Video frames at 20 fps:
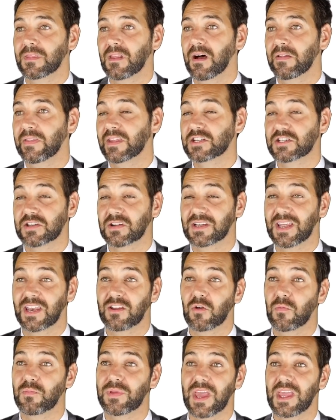en achetant
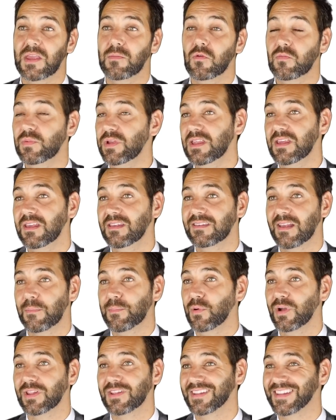quelques biens immobiliers, ça
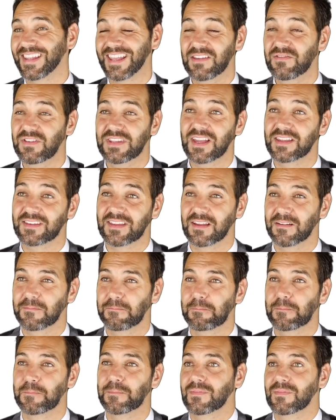peut être très vite atteint.
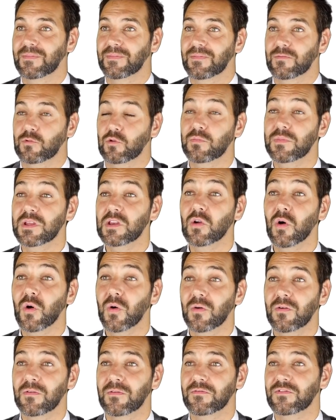Ce
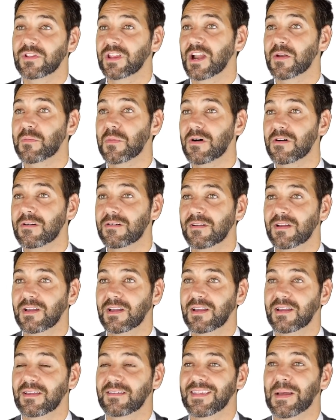million, finalement,
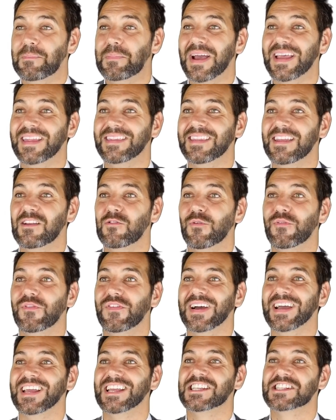n'a pas été le
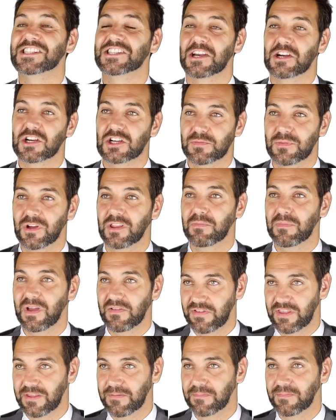vrai changement de ma
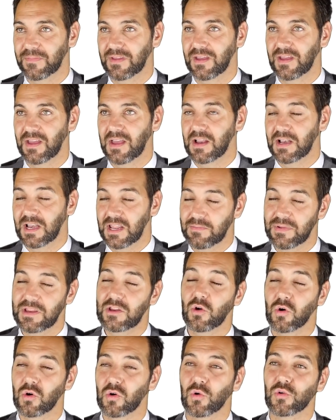vie. Les
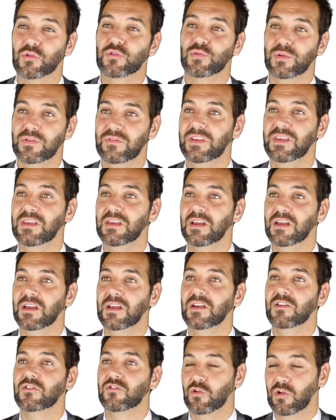millions qu'on suivi,
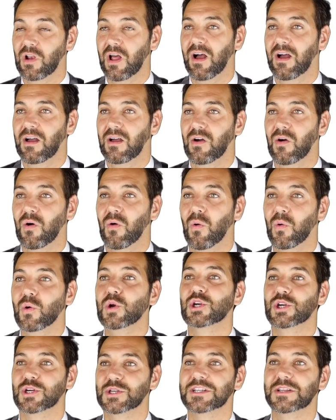ceux-là ont
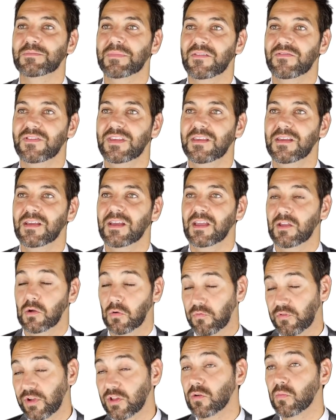changé ma vie et
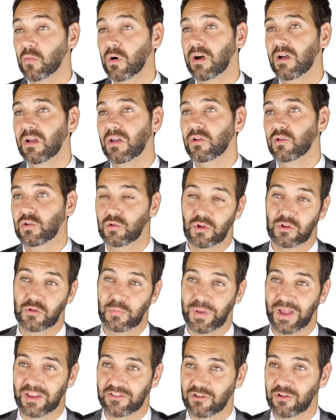ont fait de moi une autre
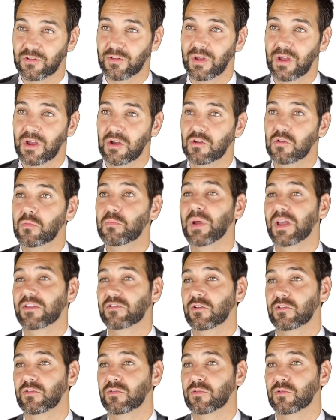personne, une
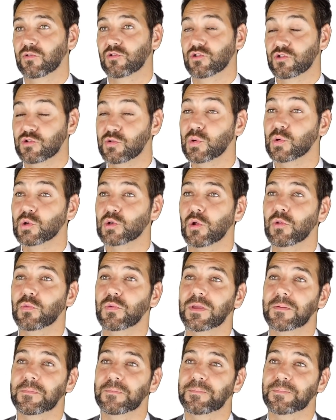personne que je suis aujourd'hui.
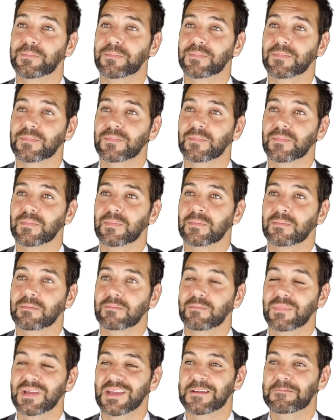
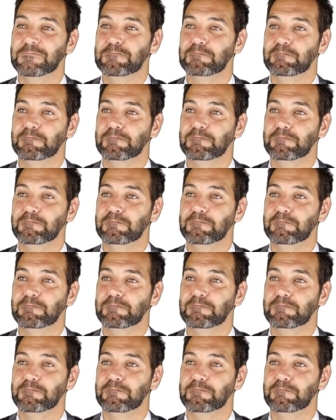Mais